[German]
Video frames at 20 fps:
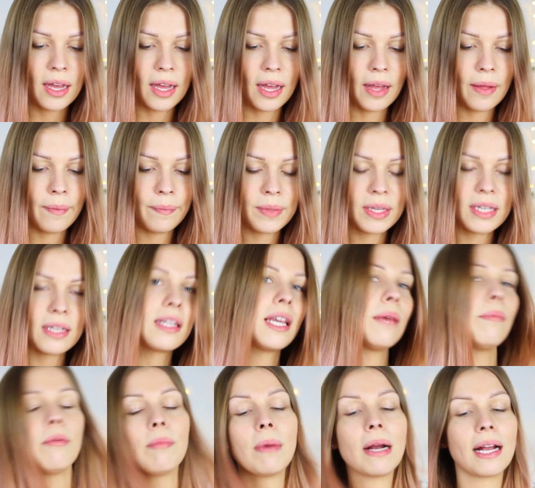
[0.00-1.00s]
Ähm, ich
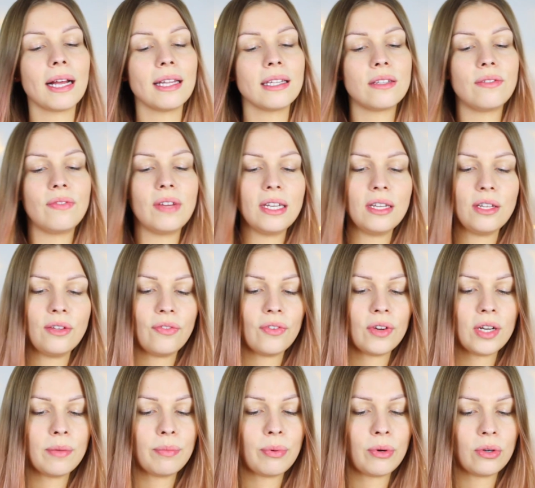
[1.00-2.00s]
gebe mal ganz wenig
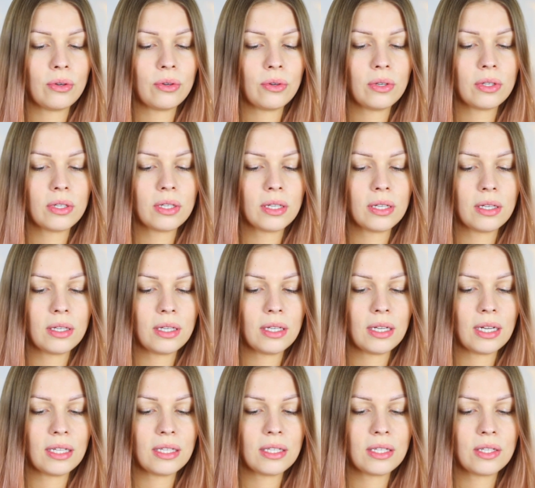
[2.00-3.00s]
von dem Produkt
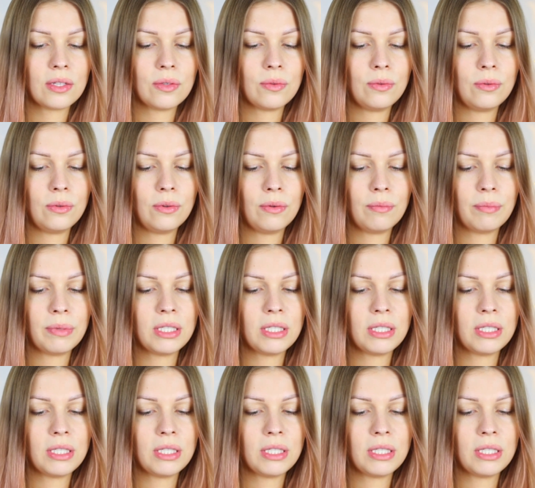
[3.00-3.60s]
dazu,